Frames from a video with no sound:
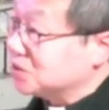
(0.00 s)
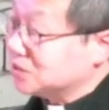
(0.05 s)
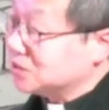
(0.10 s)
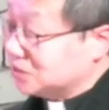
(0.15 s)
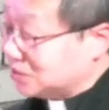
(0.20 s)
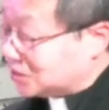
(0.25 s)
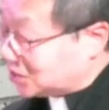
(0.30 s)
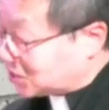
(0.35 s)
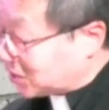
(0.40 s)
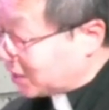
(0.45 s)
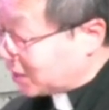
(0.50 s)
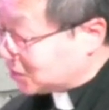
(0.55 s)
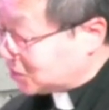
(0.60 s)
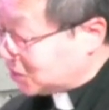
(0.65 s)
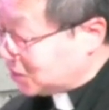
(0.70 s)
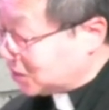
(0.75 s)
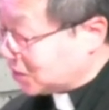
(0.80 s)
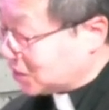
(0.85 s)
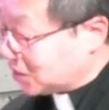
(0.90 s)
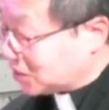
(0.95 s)
上
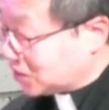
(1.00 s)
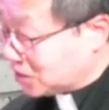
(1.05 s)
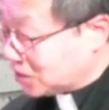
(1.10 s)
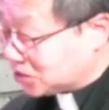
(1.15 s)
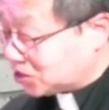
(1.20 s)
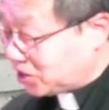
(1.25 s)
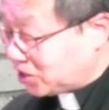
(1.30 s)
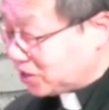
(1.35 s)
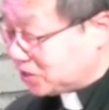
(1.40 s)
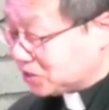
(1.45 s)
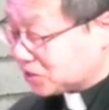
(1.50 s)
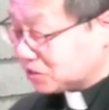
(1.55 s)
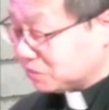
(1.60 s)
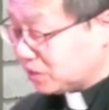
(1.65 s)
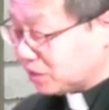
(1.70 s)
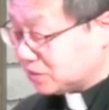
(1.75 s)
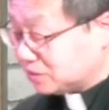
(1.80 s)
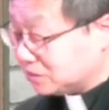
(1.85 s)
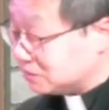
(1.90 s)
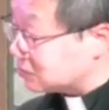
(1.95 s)
帝和天使
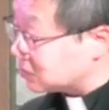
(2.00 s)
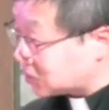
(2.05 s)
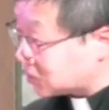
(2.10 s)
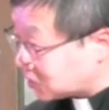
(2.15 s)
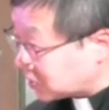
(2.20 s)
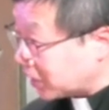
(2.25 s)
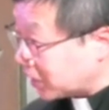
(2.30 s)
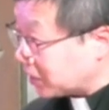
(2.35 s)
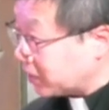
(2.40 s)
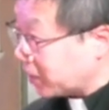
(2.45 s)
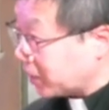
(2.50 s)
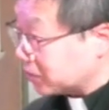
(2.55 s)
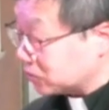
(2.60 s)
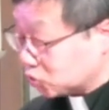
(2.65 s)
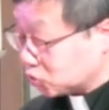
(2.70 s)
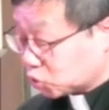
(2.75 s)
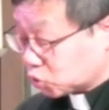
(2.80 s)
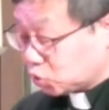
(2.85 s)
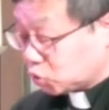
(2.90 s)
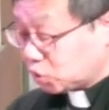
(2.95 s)
们商量
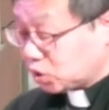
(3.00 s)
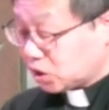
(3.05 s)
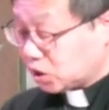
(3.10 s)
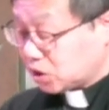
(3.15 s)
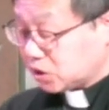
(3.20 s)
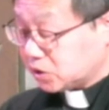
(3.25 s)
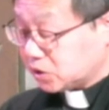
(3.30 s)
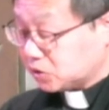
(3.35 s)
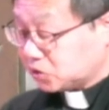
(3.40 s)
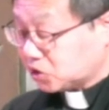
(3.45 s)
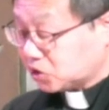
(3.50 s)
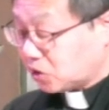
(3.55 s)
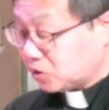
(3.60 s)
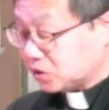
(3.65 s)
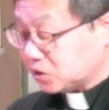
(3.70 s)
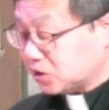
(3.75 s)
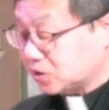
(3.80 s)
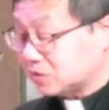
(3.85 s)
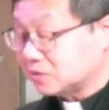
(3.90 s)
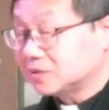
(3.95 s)
如何造
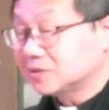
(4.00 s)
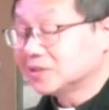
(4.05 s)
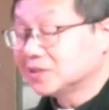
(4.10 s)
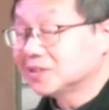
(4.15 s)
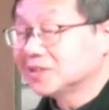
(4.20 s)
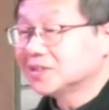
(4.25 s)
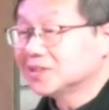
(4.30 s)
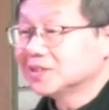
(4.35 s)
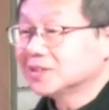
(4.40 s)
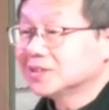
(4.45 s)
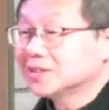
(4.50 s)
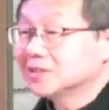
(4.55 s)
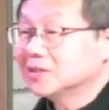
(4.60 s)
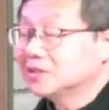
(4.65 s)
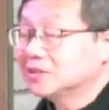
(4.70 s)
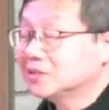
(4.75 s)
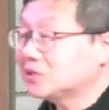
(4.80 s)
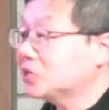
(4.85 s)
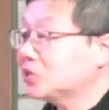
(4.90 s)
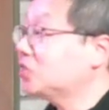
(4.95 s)
人，
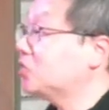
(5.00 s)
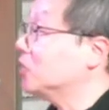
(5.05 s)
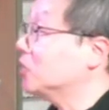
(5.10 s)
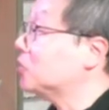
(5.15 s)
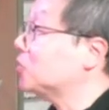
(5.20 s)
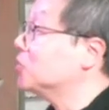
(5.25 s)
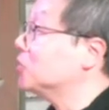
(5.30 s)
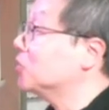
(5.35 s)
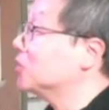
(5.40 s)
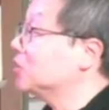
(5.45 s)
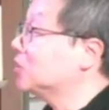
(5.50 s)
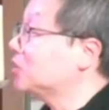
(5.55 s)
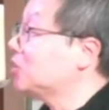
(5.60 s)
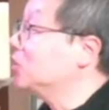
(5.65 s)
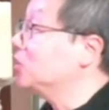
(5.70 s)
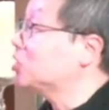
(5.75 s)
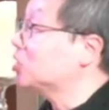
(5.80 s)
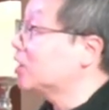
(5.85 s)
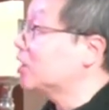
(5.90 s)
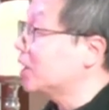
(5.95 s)
这个解释听
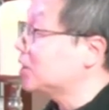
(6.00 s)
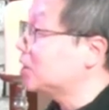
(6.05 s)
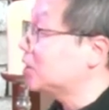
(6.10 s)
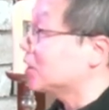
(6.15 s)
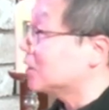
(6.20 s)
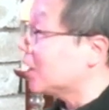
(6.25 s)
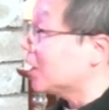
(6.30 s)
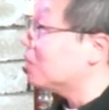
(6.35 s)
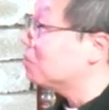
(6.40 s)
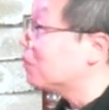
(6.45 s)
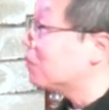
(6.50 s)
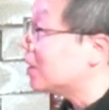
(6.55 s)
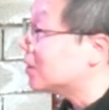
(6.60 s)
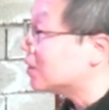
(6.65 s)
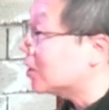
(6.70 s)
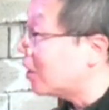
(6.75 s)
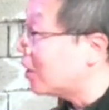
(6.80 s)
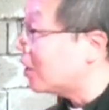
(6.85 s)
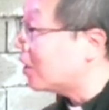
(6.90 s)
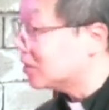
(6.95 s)
起来挺浪漫的
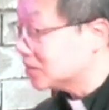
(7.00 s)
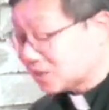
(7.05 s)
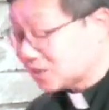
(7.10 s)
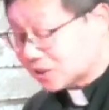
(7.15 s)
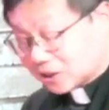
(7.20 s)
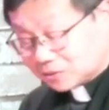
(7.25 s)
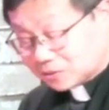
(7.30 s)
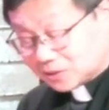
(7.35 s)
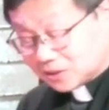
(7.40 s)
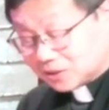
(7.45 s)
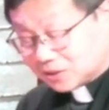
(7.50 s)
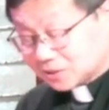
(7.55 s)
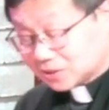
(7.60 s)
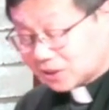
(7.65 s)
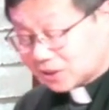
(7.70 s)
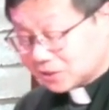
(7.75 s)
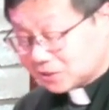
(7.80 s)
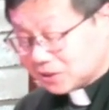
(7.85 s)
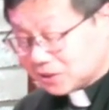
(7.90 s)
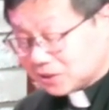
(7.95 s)
啊。上
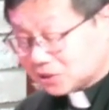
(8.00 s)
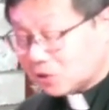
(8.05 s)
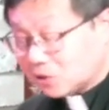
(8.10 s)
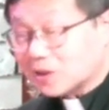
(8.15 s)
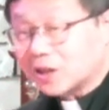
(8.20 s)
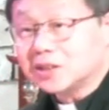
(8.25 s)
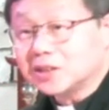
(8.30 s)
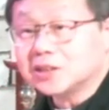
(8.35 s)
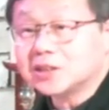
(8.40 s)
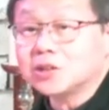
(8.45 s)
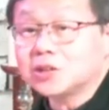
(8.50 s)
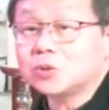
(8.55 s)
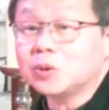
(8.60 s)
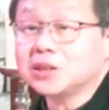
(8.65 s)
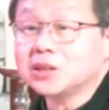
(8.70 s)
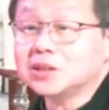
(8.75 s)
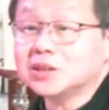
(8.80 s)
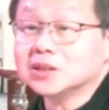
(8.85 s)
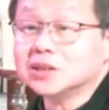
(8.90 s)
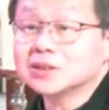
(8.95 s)
上帝召开了一个会
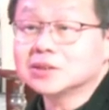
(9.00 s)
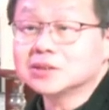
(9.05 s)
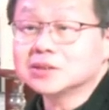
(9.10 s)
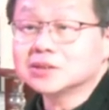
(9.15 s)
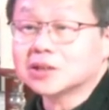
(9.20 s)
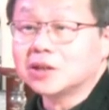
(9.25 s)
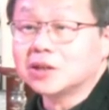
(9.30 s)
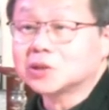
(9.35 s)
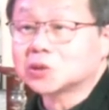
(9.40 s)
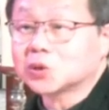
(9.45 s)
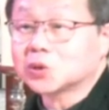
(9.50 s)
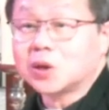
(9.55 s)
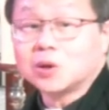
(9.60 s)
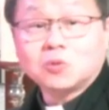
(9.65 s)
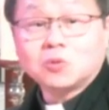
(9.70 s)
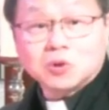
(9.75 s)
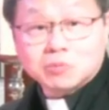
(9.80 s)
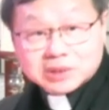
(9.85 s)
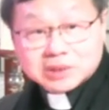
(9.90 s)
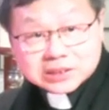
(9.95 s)
议，然后说
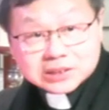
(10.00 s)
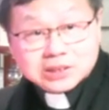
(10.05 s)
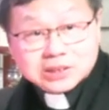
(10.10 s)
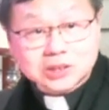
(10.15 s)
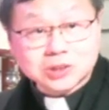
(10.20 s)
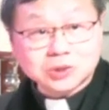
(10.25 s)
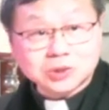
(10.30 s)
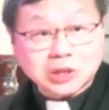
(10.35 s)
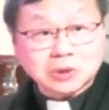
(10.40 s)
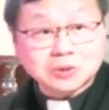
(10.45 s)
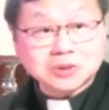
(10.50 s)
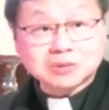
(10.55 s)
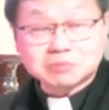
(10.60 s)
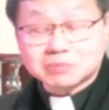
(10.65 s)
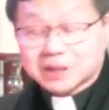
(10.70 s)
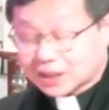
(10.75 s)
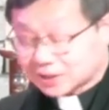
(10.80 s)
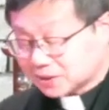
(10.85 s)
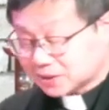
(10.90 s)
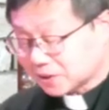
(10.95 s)
我们一起造人
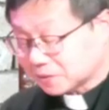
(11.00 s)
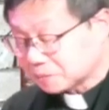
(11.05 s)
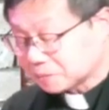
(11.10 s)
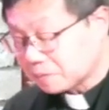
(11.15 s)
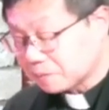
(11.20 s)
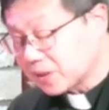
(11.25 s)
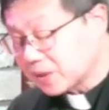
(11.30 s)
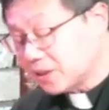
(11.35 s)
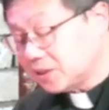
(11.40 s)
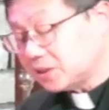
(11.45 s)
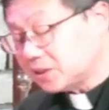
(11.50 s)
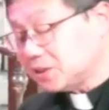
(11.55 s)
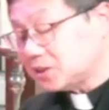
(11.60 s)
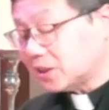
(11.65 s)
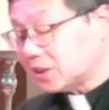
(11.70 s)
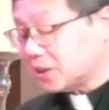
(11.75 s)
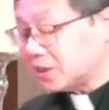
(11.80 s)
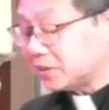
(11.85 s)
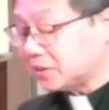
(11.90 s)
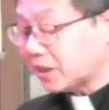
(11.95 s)
吧，这样听起
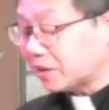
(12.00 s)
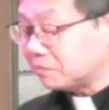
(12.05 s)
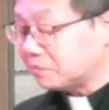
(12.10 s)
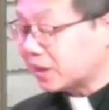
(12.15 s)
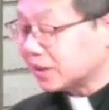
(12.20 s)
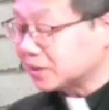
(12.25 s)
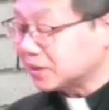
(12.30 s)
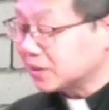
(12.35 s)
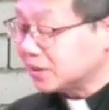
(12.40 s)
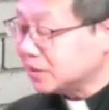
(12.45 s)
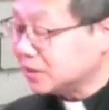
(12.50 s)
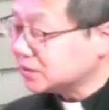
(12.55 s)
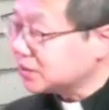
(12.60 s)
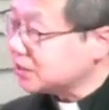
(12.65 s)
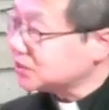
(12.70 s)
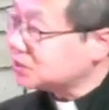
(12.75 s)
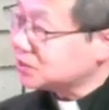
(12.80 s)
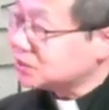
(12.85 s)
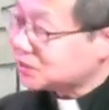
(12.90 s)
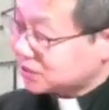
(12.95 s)
来很浪漫。但
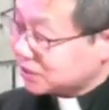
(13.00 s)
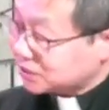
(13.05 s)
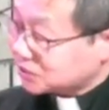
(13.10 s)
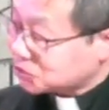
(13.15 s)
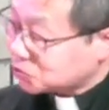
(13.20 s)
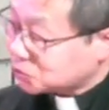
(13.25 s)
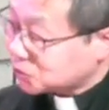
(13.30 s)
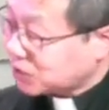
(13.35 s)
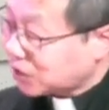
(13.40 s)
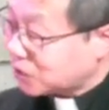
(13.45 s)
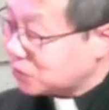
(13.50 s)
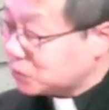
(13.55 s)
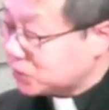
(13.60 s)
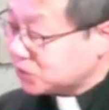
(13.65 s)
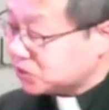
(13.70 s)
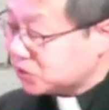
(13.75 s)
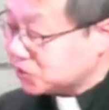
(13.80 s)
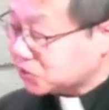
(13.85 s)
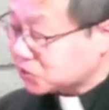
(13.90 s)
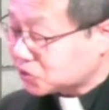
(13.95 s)
这个解释最大的问
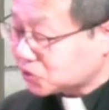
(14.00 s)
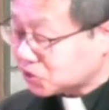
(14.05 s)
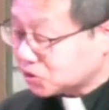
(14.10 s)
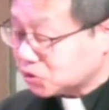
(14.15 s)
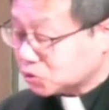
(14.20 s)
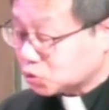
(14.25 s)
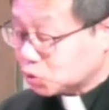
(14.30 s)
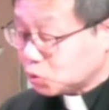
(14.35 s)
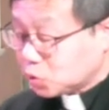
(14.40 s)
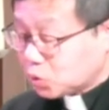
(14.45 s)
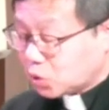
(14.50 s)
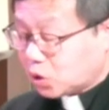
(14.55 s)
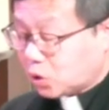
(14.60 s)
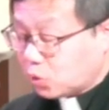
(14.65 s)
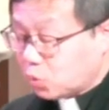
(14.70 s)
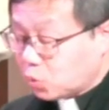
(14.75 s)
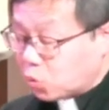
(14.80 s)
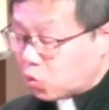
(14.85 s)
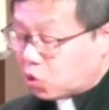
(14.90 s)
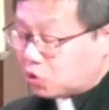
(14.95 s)
题是，如果
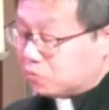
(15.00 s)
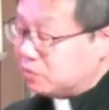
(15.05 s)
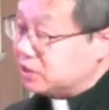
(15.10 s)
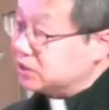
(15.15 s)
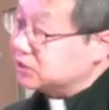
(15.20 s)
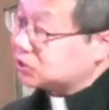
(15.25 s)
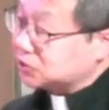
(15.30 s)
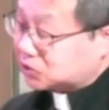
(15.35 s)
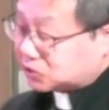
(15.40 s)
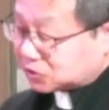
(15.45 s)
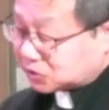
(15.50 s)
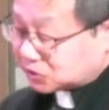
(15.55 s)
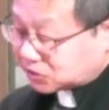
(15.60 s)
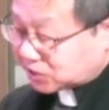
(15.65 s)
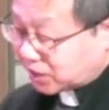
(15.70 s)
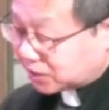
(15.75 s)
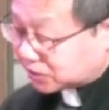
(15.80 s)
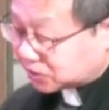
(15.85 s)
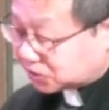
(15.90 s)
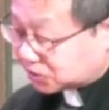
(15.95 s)
我们是指
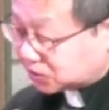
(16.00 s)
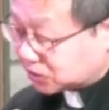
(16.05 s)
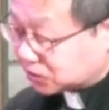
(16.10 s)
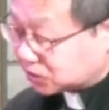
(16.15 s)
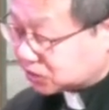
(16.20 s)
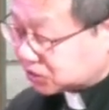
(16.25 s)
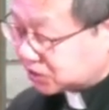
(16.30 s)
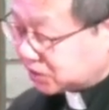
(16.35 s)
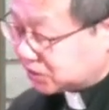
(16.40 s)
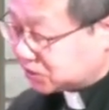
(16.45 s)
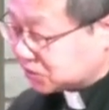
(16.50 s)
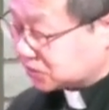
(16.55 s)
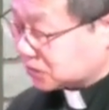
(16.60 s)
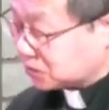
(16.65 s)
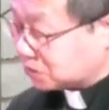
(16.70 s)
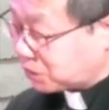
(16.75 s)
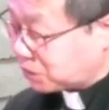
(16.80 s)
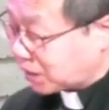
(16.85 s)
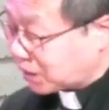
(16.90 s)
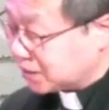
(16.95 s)
上帝和天使的
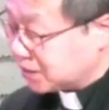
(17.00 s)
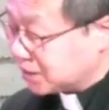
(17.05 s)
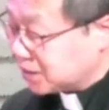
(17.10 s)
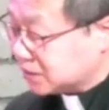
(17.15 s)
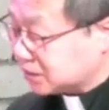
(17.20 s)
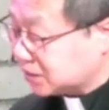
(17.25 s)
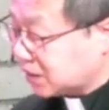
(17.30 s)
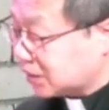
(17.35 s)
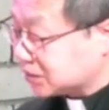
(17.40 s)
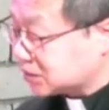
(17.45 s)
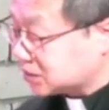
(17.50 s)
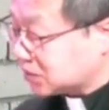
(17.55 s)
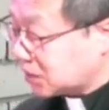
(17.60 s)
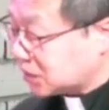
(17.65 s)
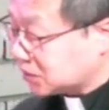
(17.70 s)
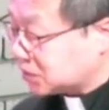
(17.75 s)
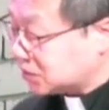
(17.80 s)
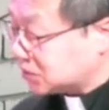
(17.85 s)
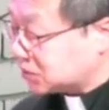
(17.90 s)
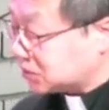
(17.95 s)
话，那上
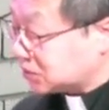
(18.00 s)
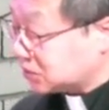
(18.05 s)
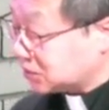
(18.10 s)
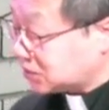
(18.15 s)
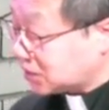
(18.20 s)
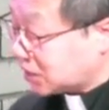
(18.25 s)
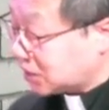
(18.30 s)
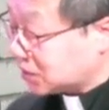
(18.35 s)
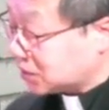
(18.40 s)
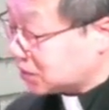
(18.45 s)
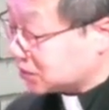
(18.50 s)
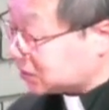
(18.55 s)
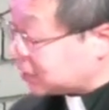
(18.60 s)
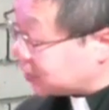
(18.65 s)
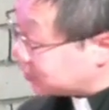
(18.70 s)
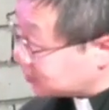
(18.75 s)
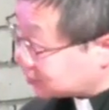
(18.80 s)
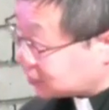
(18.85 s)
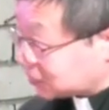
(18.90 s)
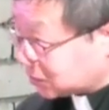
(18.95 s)
帝的形象和
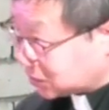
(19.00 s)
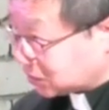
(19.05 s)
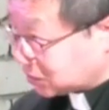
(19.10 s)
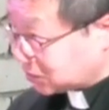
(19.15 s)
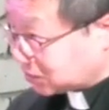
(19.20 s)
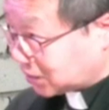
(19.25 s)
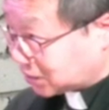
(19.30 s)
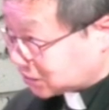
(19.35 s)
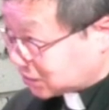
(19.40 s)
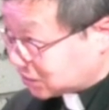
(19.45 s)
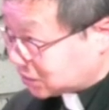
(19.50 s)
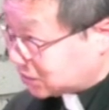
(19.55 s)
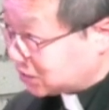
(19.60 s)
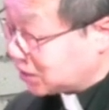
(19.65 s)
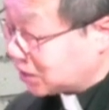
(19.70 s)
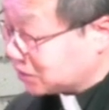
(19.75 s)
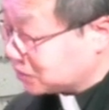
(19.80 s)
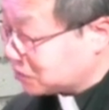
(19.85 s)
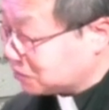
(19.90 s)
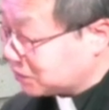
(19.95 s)
天使的形象是一
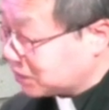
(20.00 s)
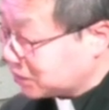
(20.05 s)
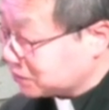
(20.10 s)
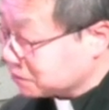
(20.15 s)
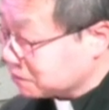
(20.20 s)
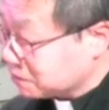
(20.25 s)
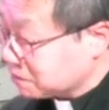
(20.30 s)
样的吗？